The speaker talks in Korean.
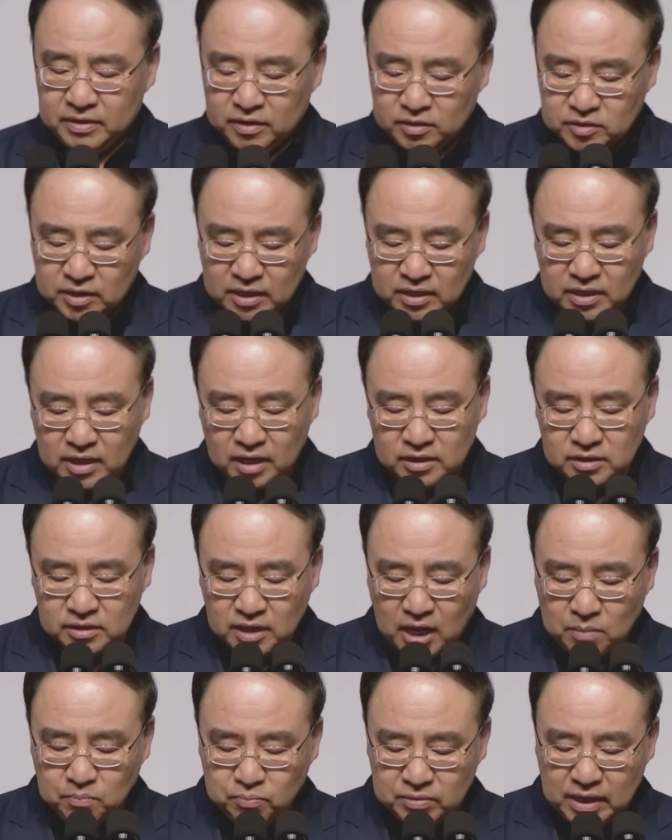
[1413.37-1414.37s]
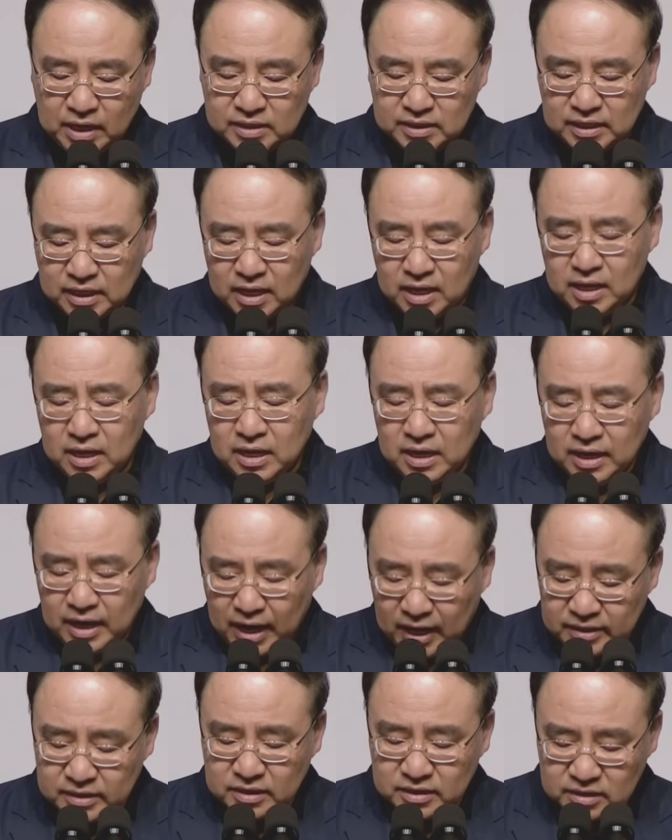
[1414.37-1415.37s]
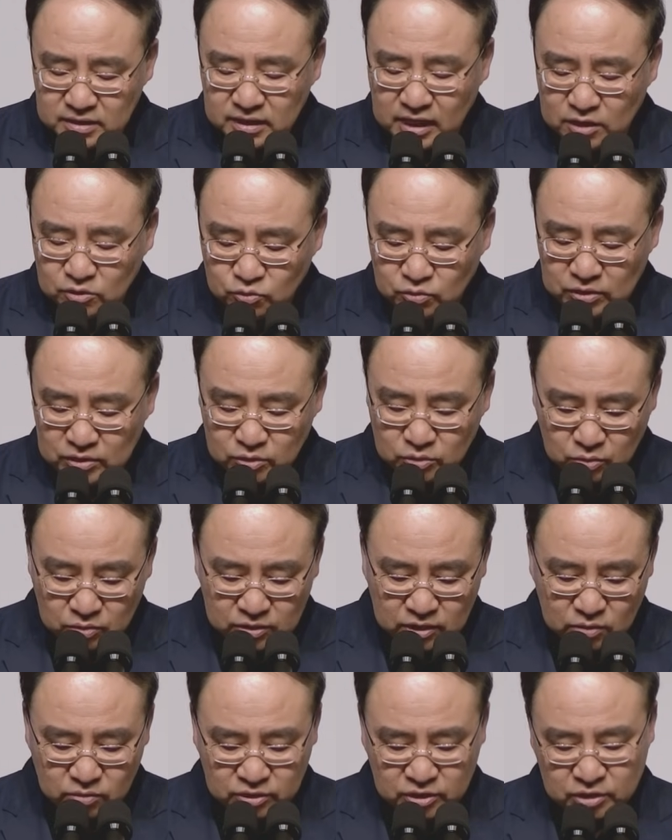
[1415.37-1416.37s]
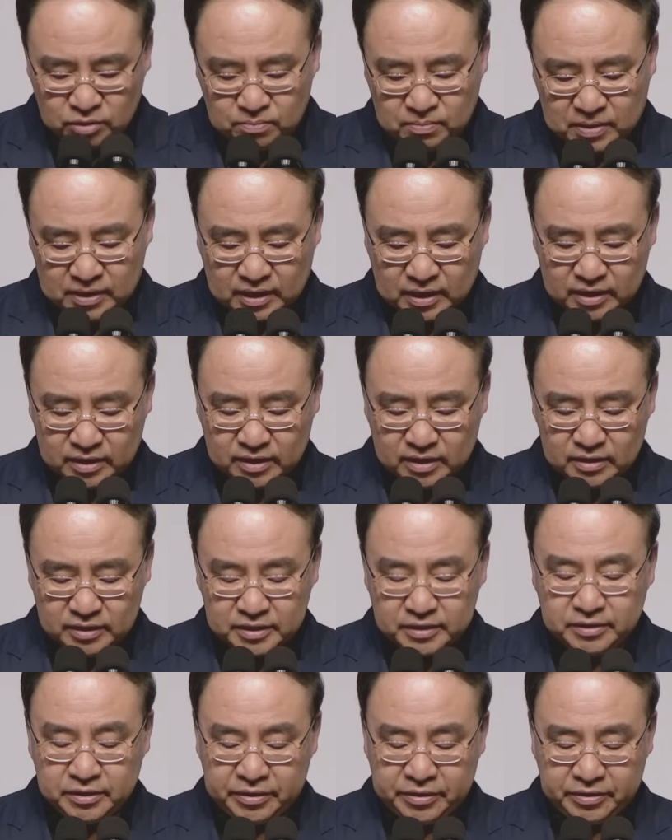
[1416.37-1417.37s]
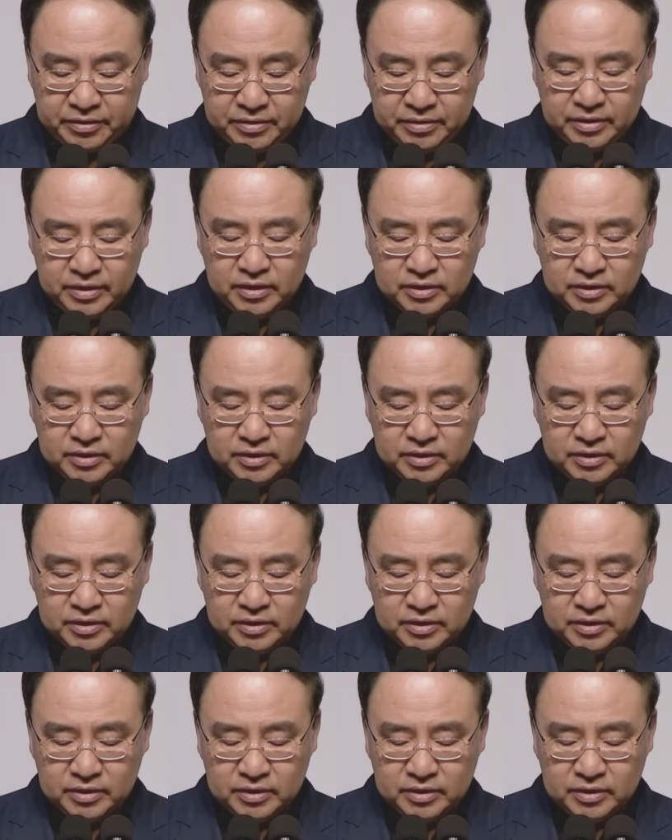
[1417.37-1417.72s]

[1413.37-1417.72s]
그래서 인간은 땅뿐 아니라 하늘을 살 수 있는 존재로 지음받았어요.